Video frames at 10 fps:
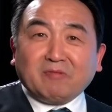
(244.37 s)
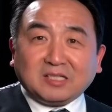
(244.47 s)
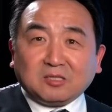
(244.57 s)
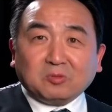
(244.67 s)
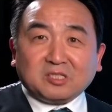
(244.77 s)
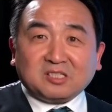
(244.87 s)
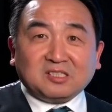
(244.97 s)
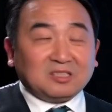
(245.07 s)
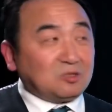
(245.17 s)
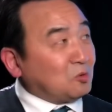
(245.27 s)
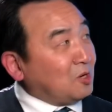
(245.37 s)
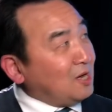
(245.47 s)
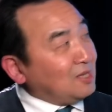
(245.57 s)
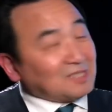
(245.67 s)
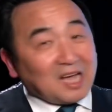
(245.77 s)
晚舟的事情的时候，
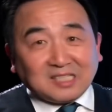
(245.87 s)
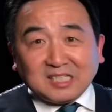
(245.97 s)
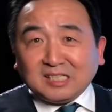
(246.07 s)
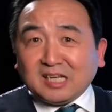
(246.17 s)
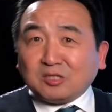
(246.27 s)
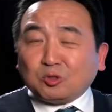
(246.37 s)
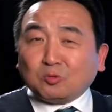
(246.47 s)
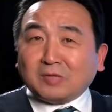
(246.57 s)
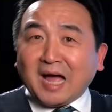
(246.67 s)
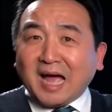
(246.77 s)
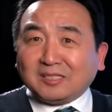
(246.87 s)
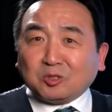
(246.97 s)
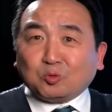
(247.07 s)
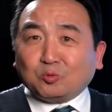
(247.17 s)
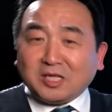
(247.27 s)
他今天中南海
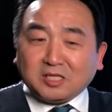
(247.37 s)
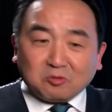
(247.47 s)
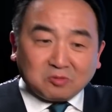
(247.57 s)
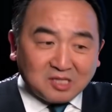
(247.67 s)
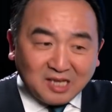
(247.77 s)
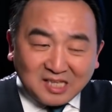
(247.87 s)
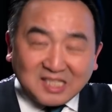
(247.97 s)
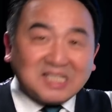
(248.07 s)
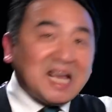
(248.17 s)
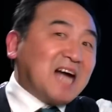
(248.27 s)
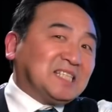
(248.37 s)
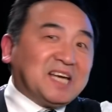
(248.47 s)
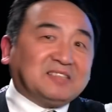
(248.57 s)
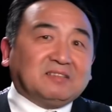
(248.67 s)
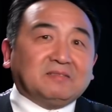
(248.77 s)
的主人就是下
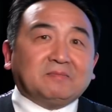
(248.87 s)
贱，